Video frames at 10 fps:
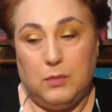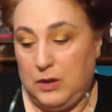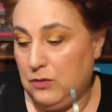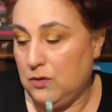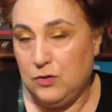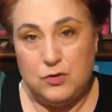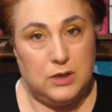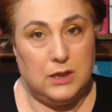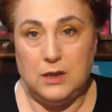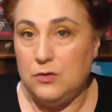bueno, que no
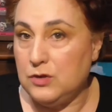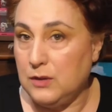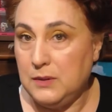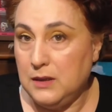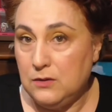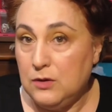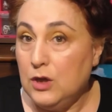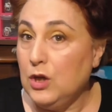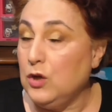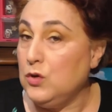sé, que no está bien.
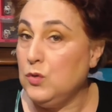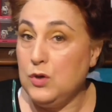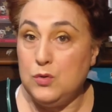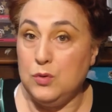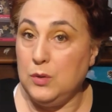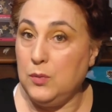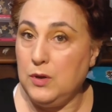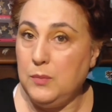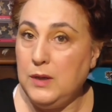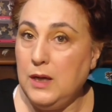No es su tipo
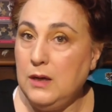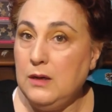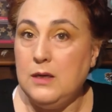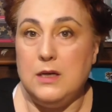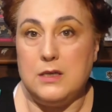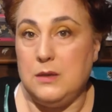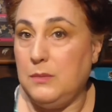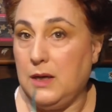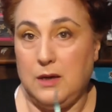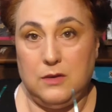de piel y las
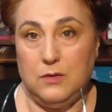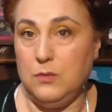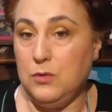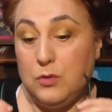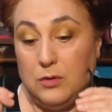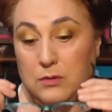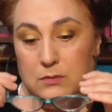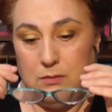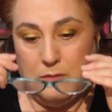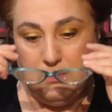envejecen un montón.
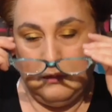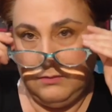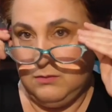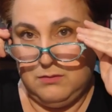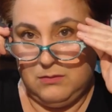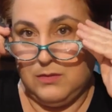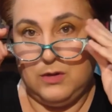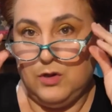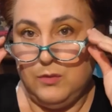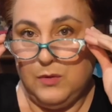
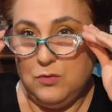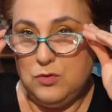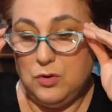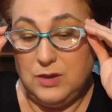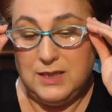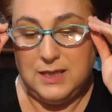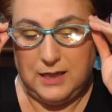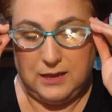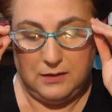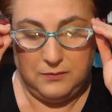No me gustó
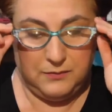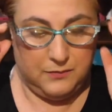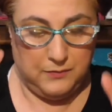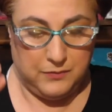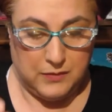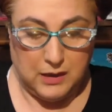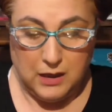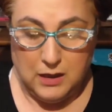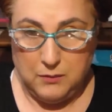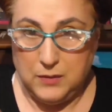nada.
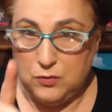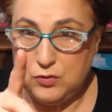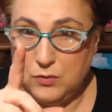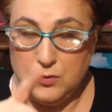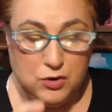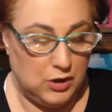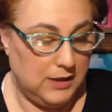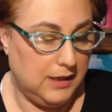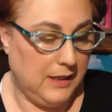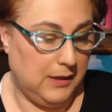Me gustó mucho
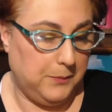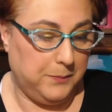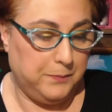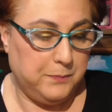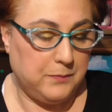el de...